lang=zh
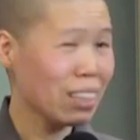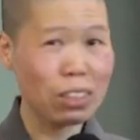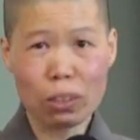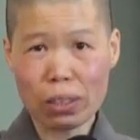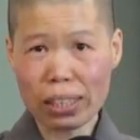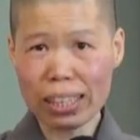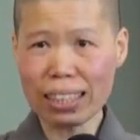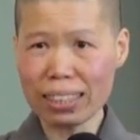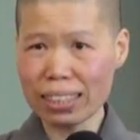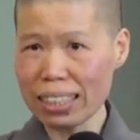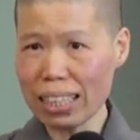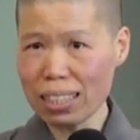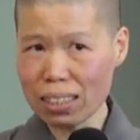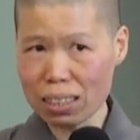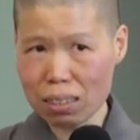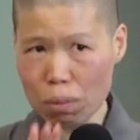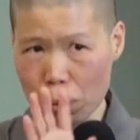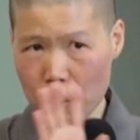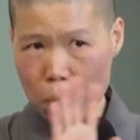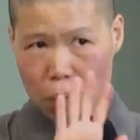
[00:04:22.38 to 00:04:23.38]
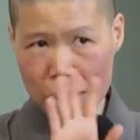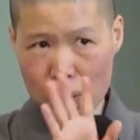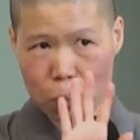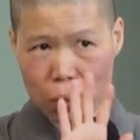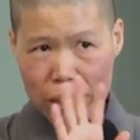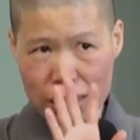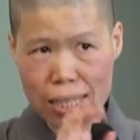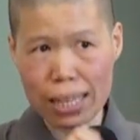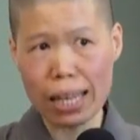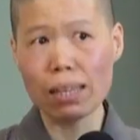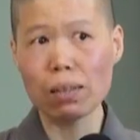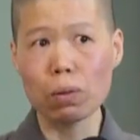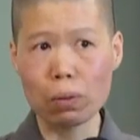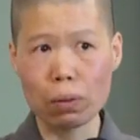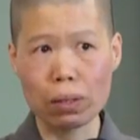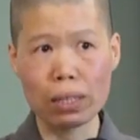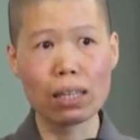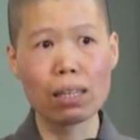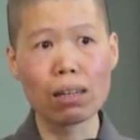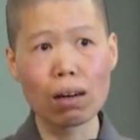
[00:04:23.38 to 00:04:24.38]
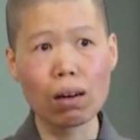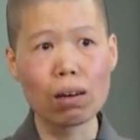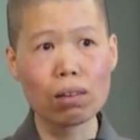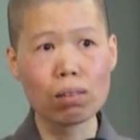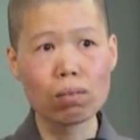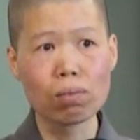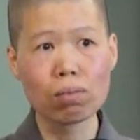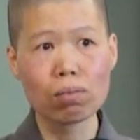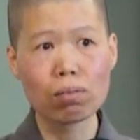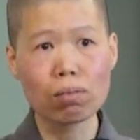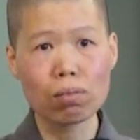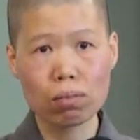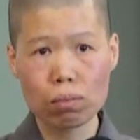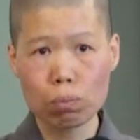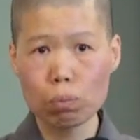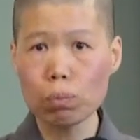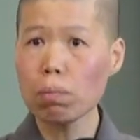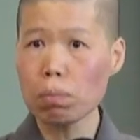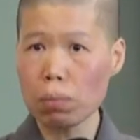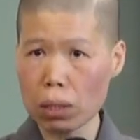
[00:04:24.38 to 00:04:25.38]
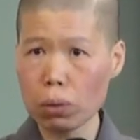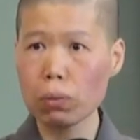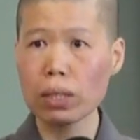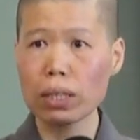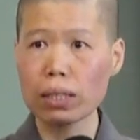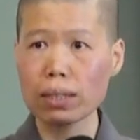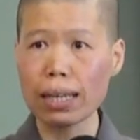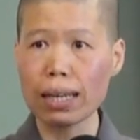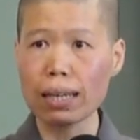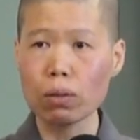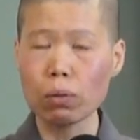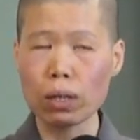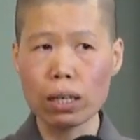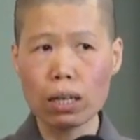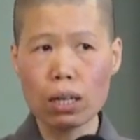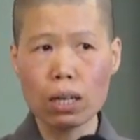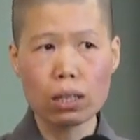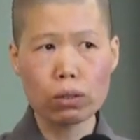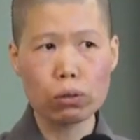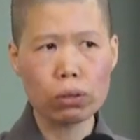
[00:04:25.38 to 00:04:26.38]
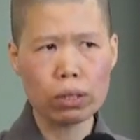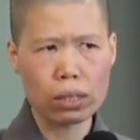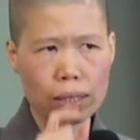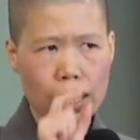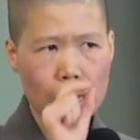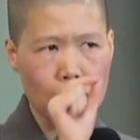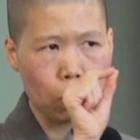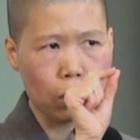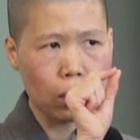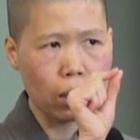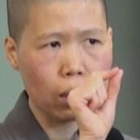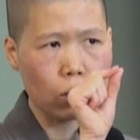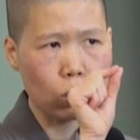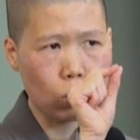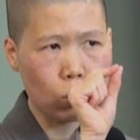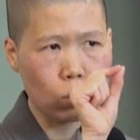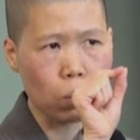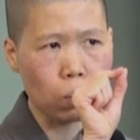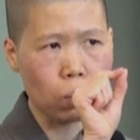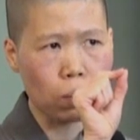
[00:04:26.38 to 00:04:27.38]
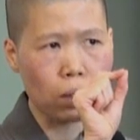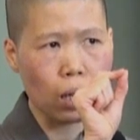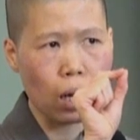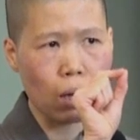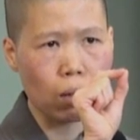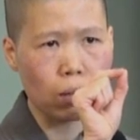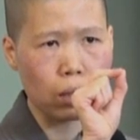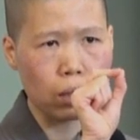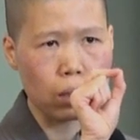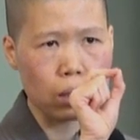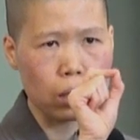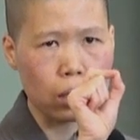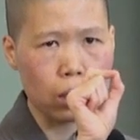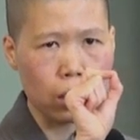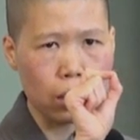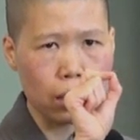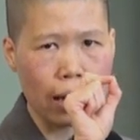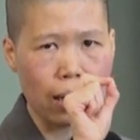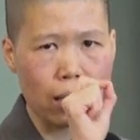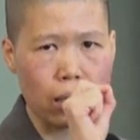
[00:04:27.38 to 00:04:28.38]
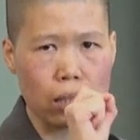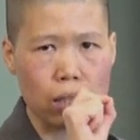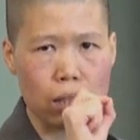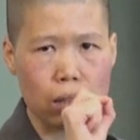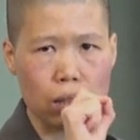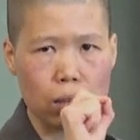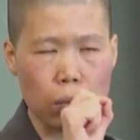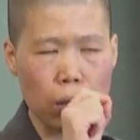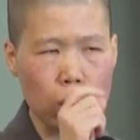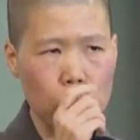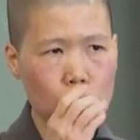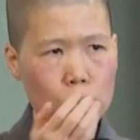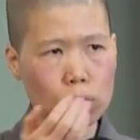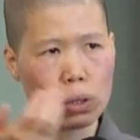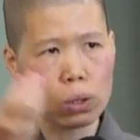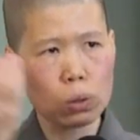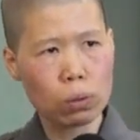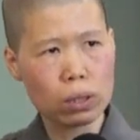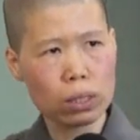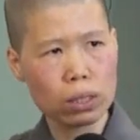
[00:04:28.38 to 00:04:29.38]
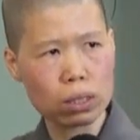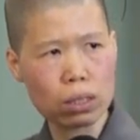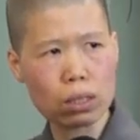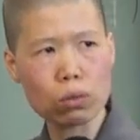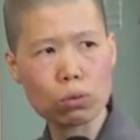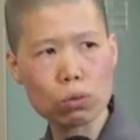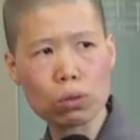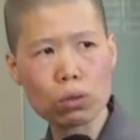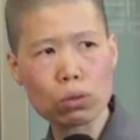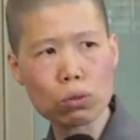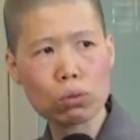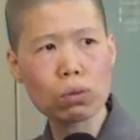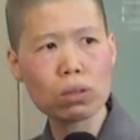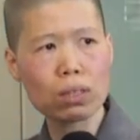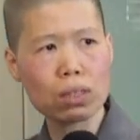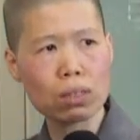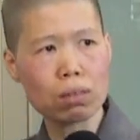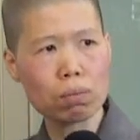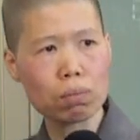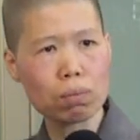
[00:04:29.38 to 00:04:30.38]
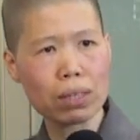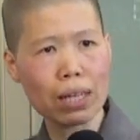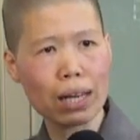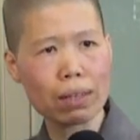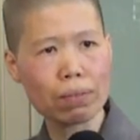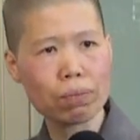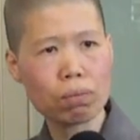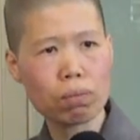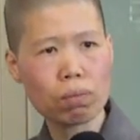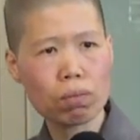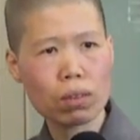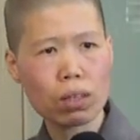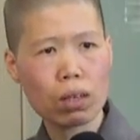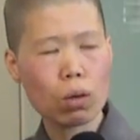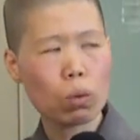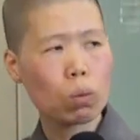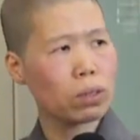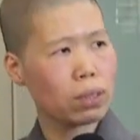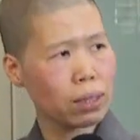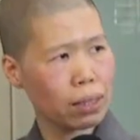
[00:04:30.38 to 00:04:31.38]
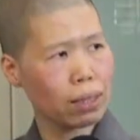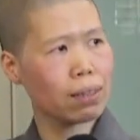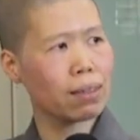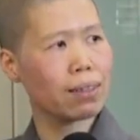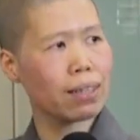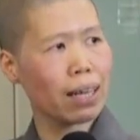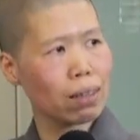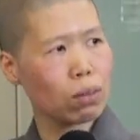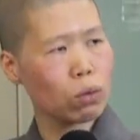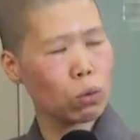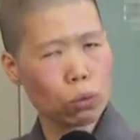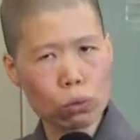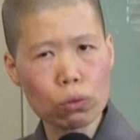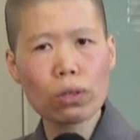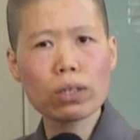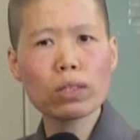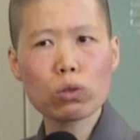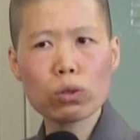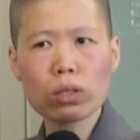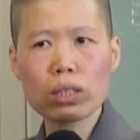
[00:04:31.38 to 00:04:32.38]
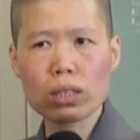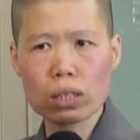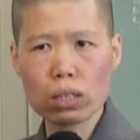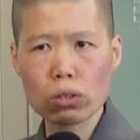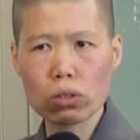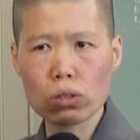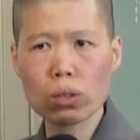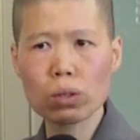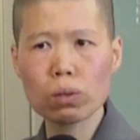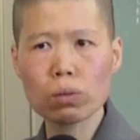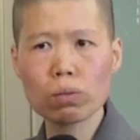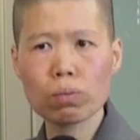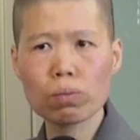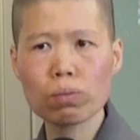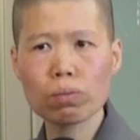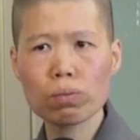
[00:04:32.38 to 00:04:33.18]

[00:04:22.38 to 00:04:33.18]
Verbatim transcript: 对呀，这样就不名为忏悔喽，不名为忏悔。所以忏悔很重要的，其实它一个什么？对我以前所做的怎么样，我承担，我愿意去接受。